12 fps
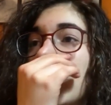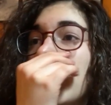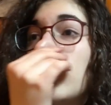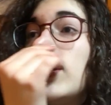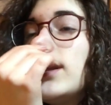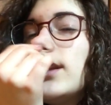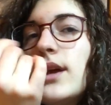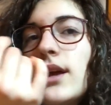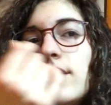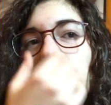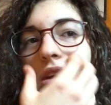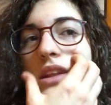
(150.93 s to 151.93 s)
Quindi
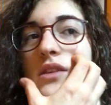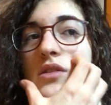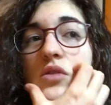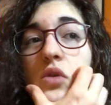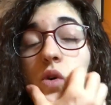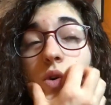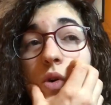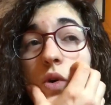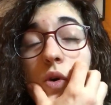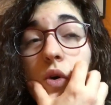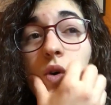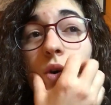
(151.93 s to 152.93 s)
niente, cioè
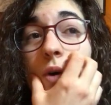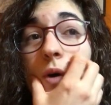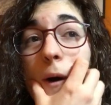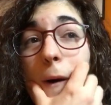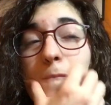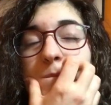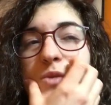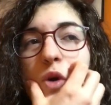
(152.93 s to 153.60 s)
adesso